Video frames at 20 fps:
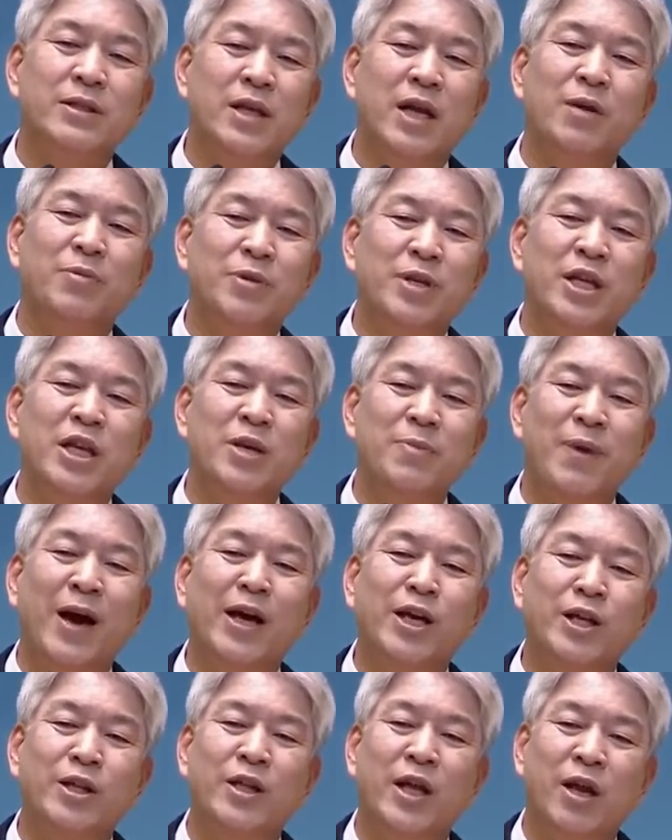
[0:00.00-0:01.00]
여러분
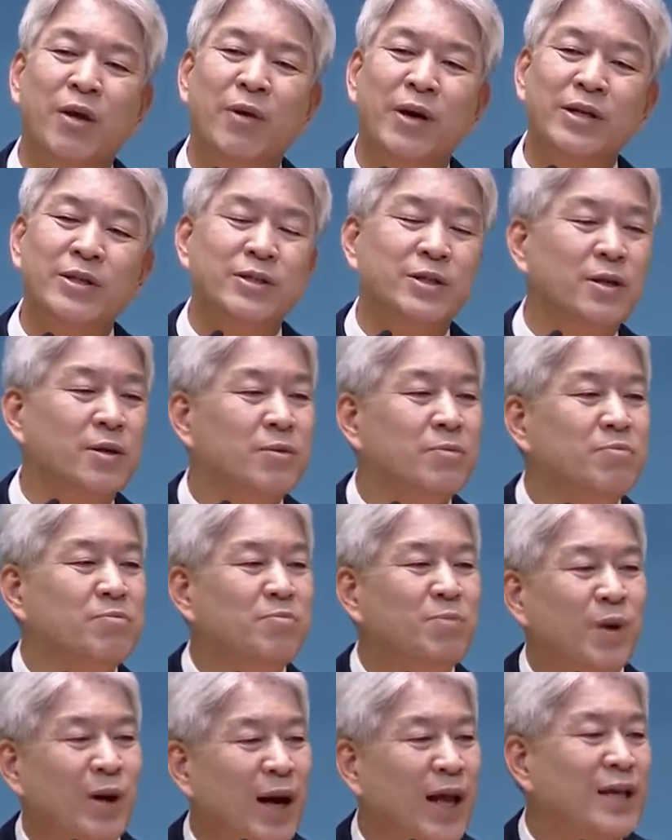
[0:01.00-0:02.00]
이방인들이 와서
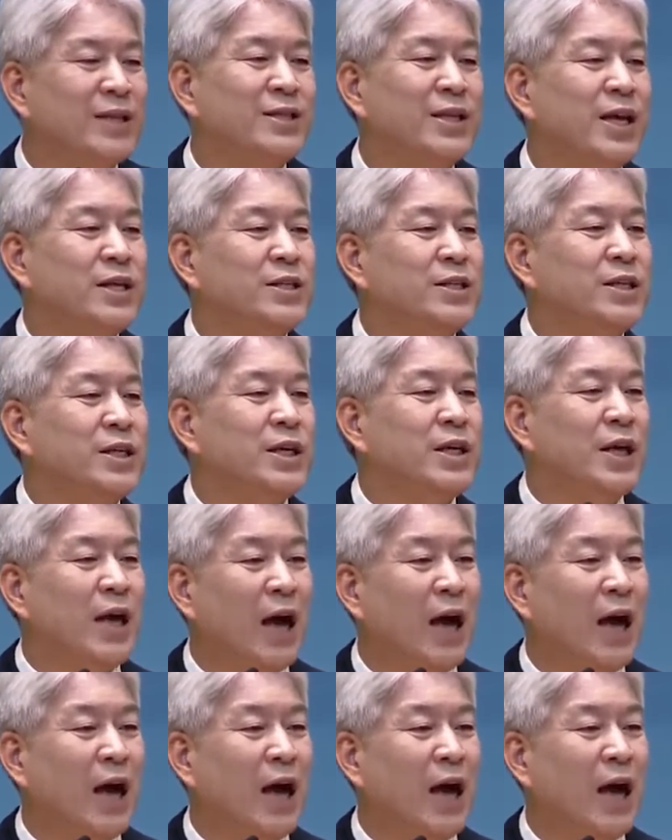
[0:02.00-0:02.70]
블레셋이